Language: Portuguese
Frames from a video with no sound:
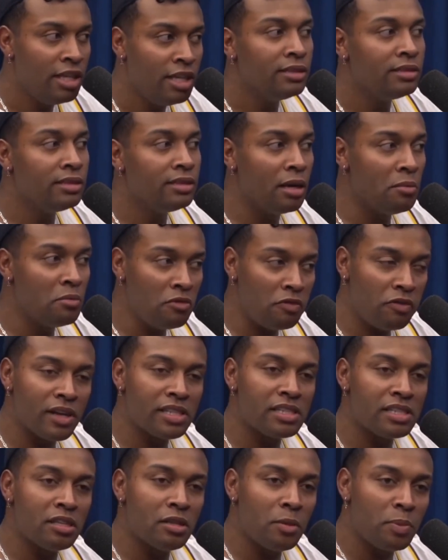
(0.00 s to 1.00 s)
estamos
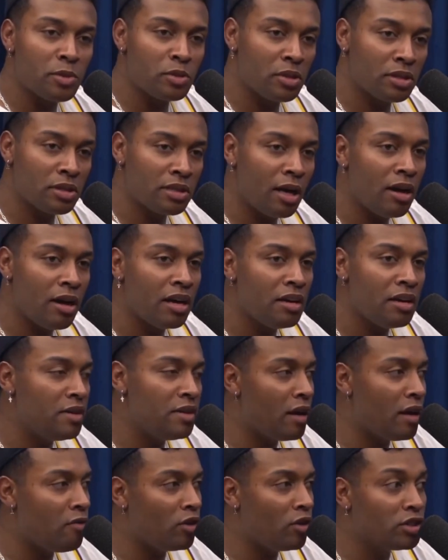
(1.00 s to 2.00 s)
fazendo a pessoa dar uma
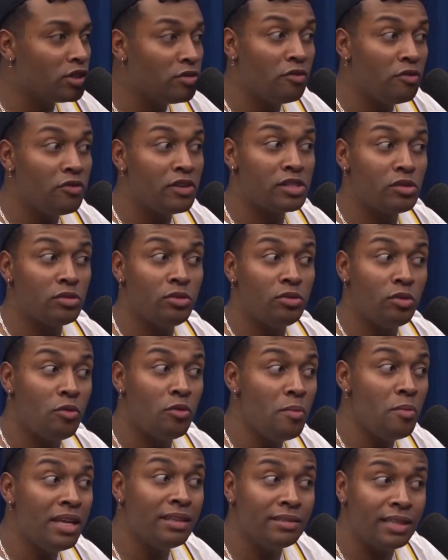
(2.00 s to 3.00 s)
reviravolta, vamos fazer um
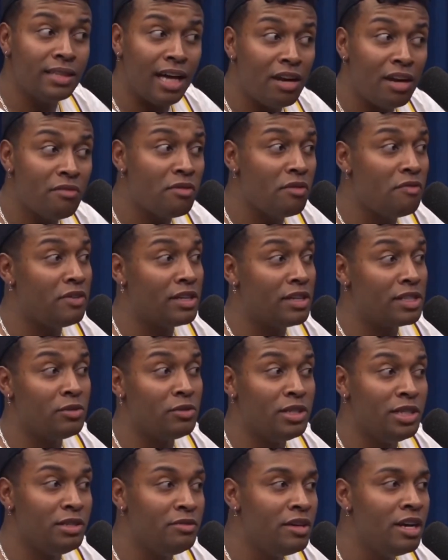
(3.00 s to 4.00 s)
documentário, vamos fazer
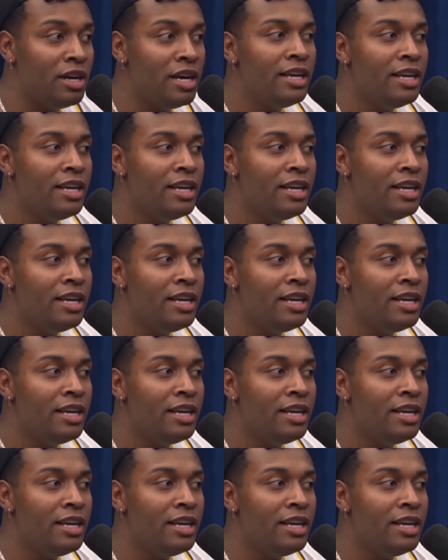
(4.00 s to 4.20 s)
um livro.